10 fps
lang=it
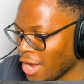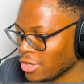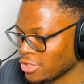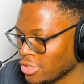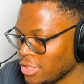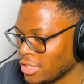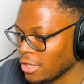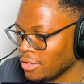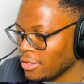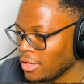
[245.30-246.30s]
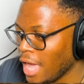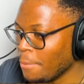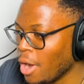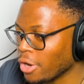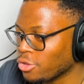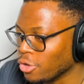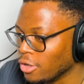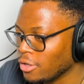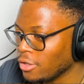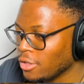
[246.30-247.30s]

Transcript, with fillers: A cosa sta assistendo? È morto!